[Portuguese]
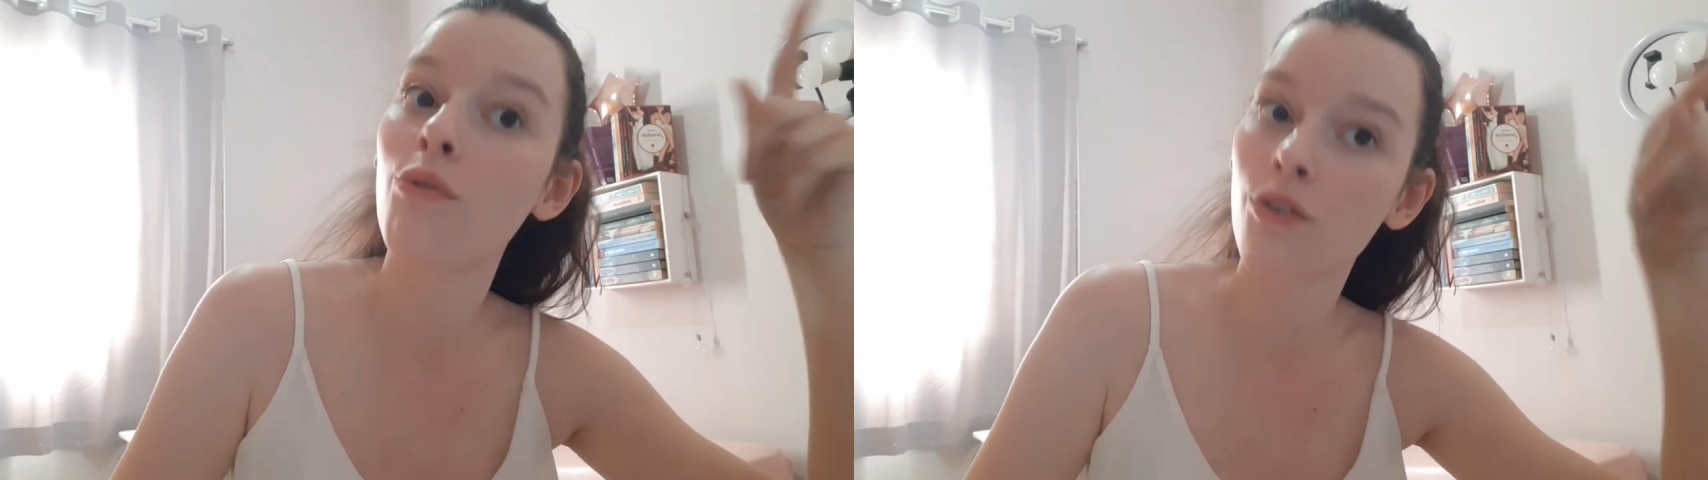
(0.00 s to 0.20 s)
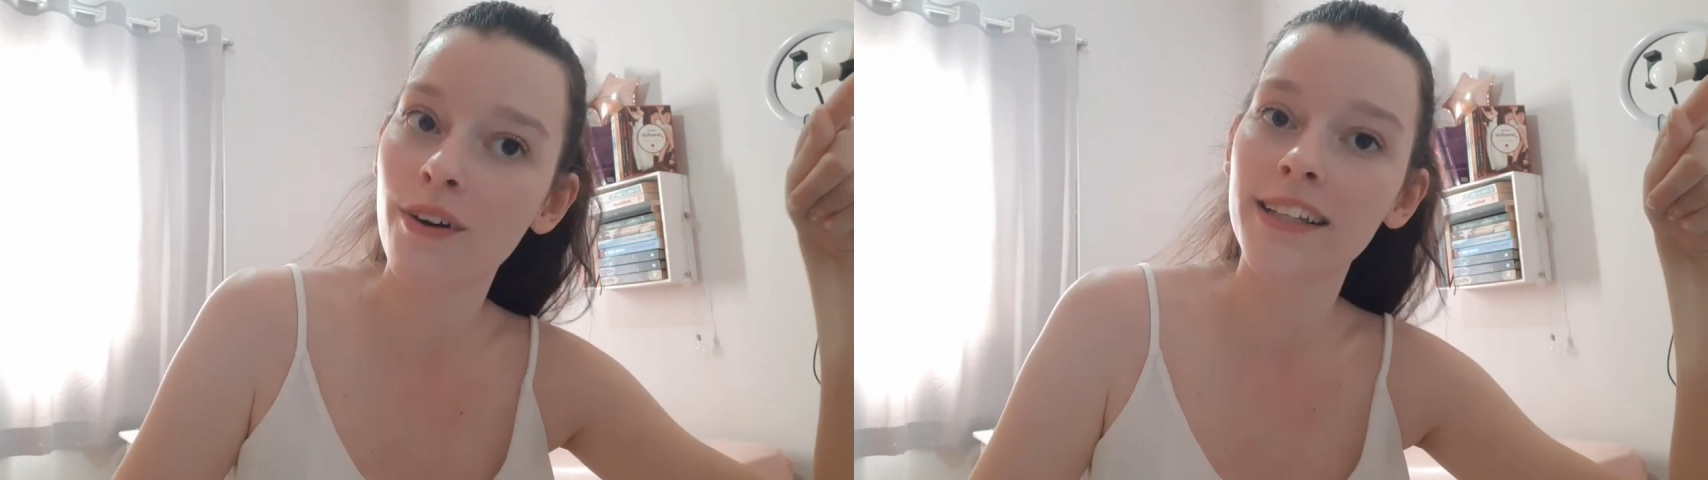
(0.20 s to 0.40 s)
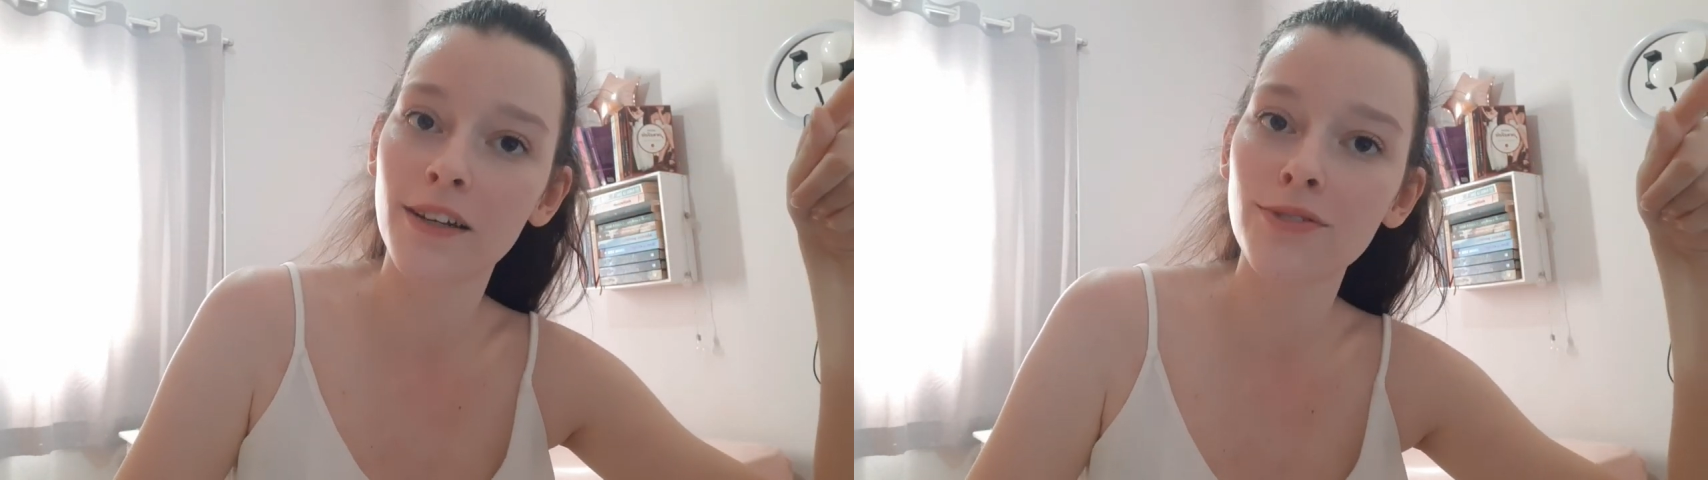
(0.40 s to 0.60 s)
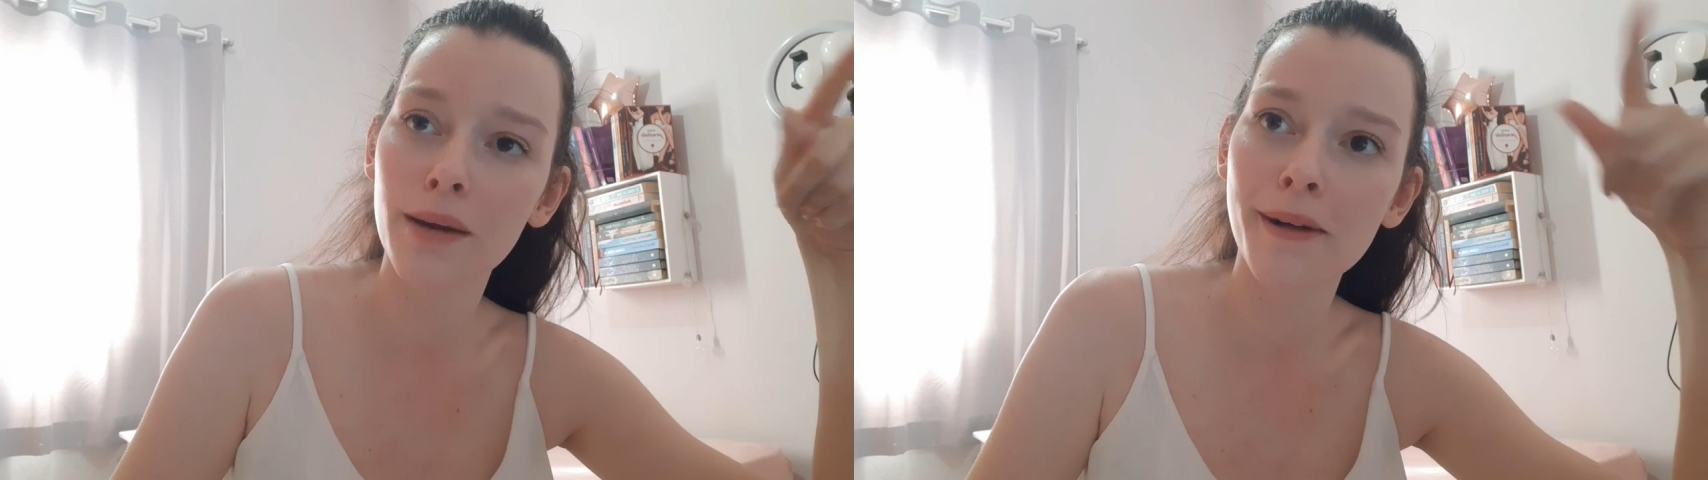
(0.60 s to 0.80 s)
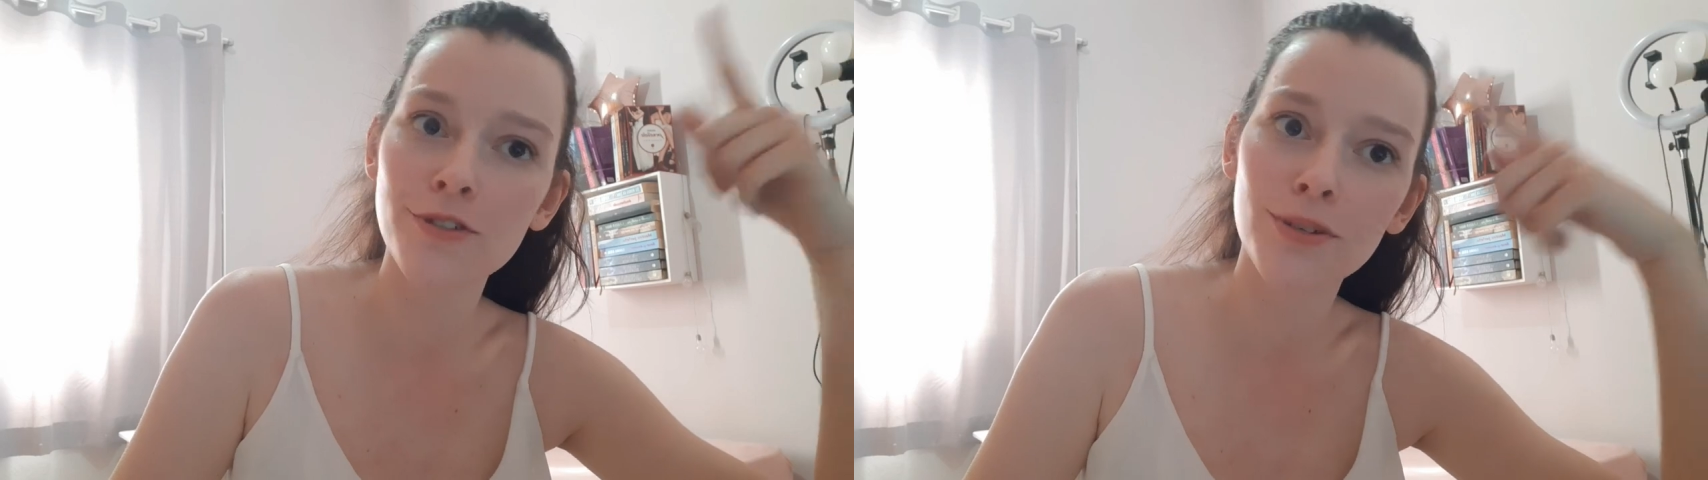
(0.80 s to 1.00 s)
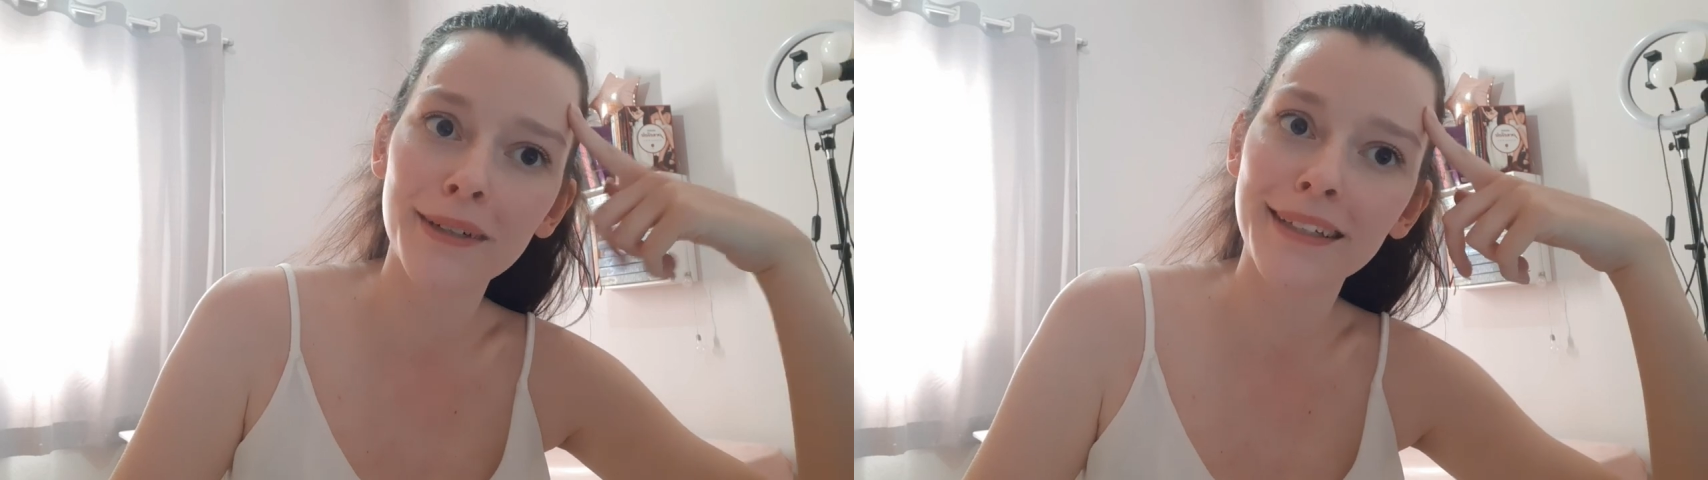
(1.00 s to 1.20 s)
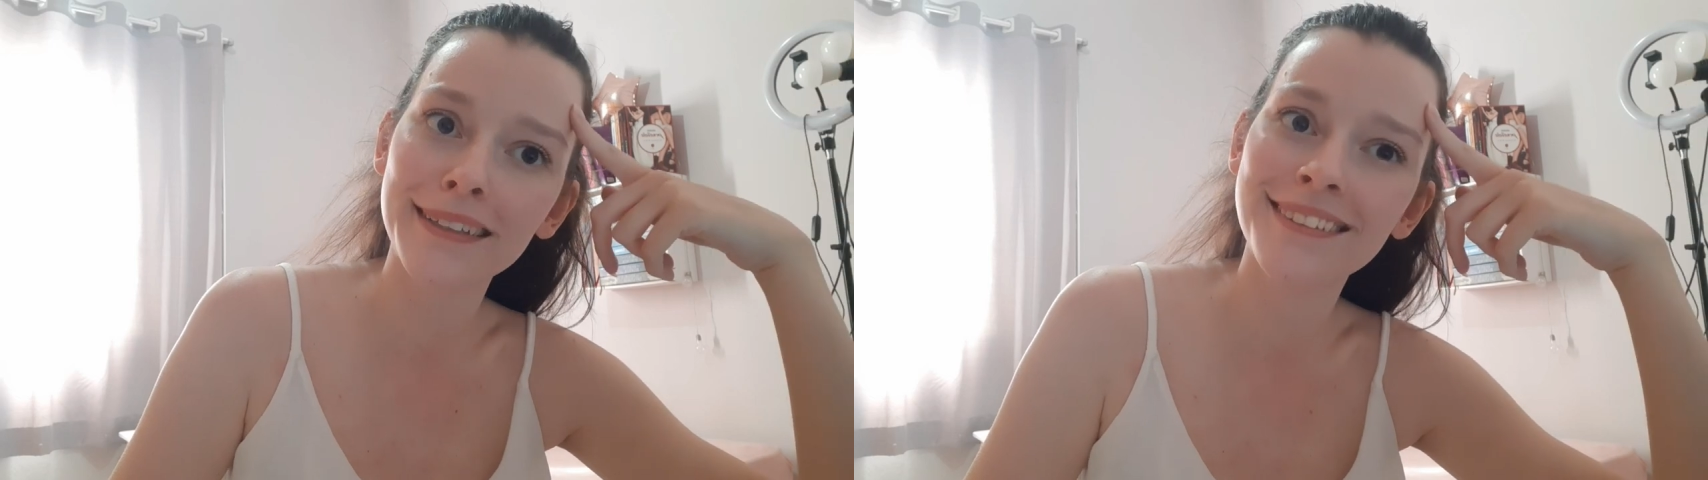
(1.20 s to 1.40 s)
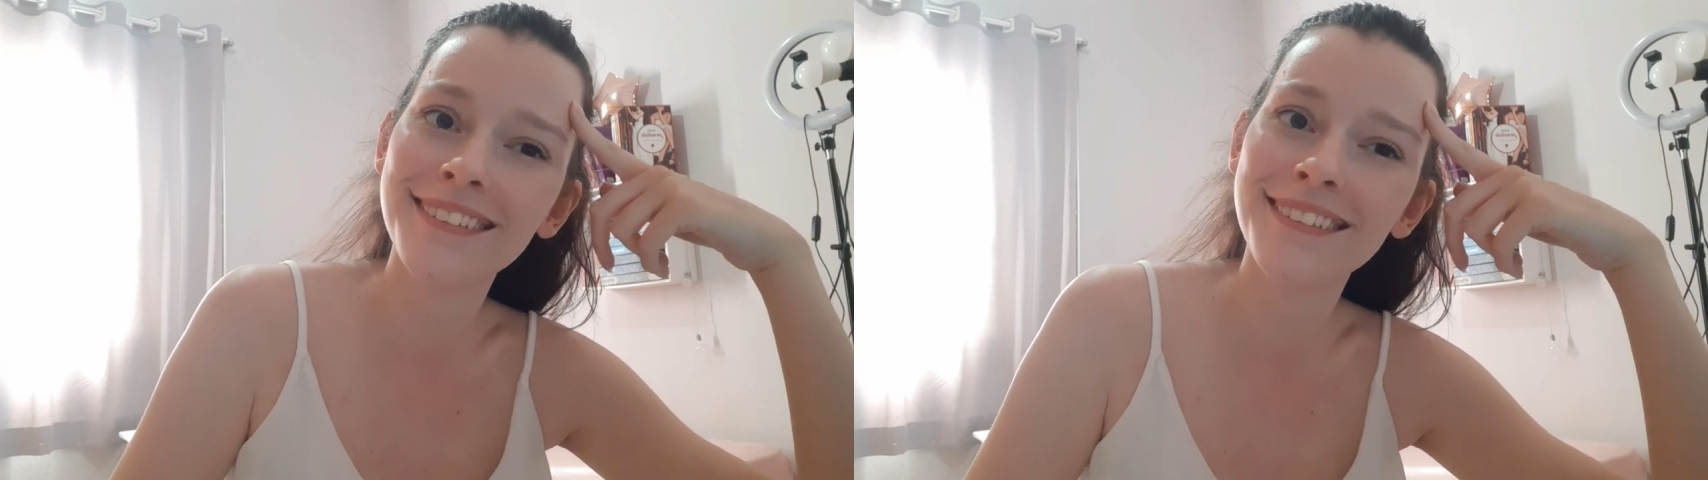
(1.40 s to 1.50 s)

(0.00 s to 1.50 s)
vou falar no trabalho de amanhã.